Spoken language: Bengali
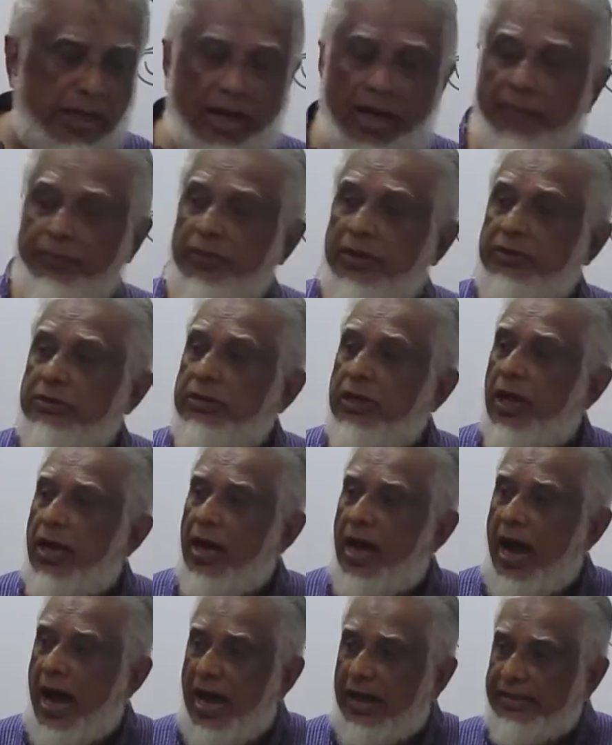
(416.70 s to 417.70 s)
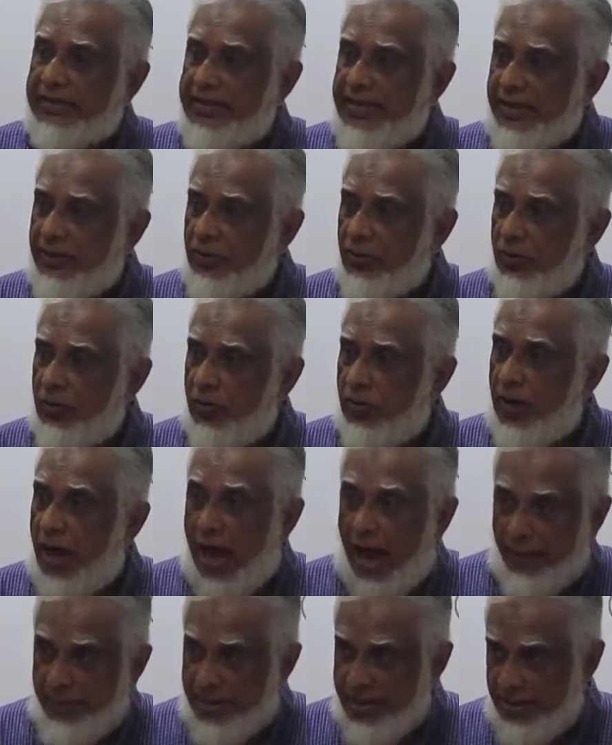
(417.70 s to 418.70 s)
আপনার আ দিয়ে হলো
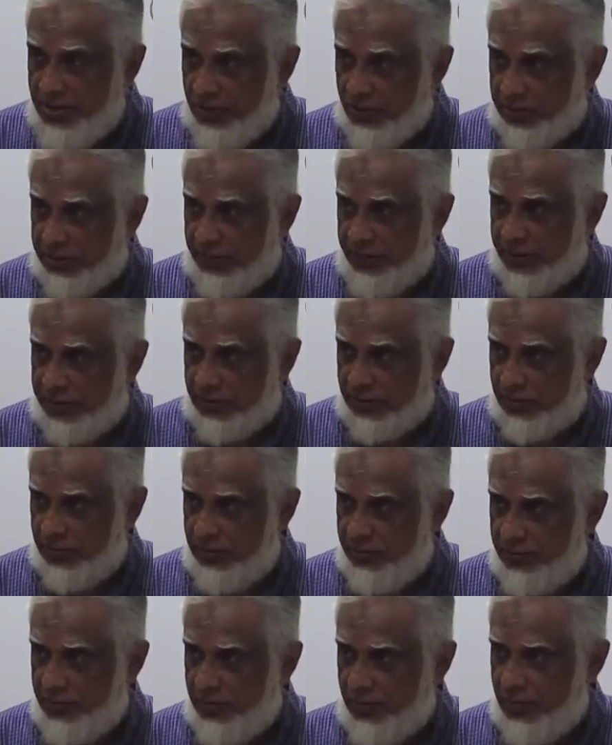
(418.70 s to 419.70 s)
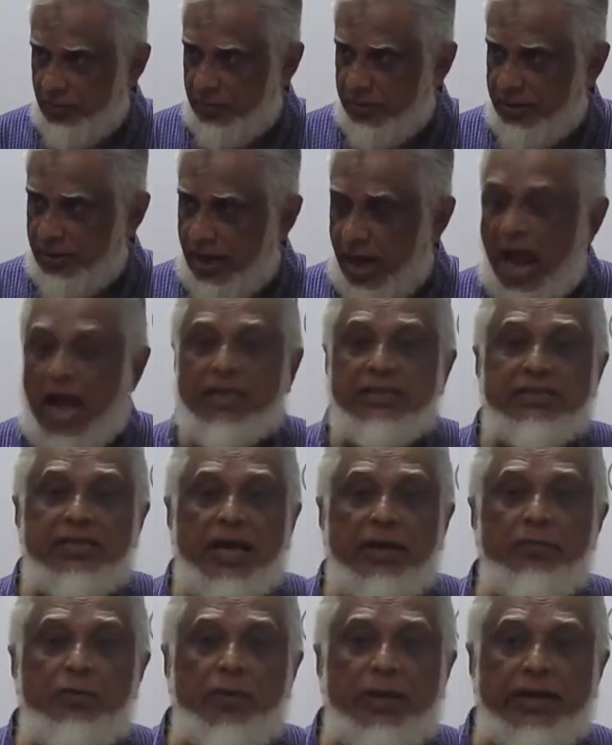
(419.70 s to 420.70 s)
আমি হতে পারতো না
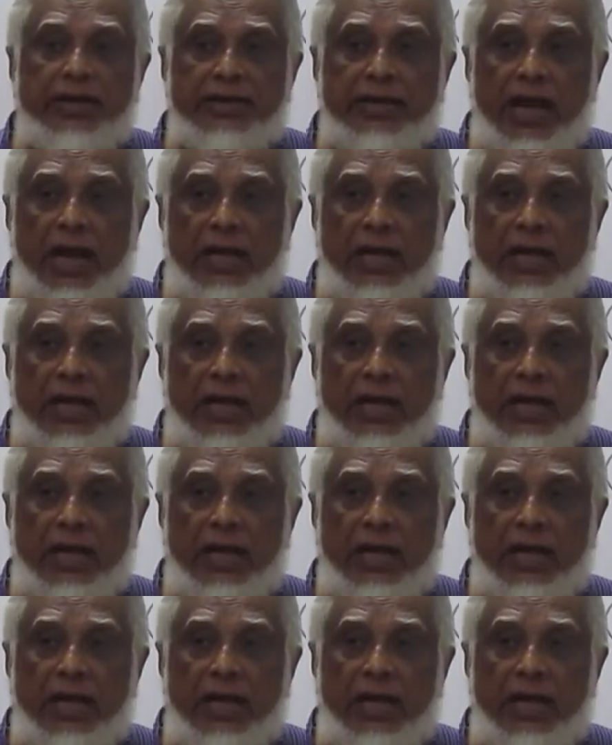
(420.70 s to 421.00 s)
আজহাবু মানে কি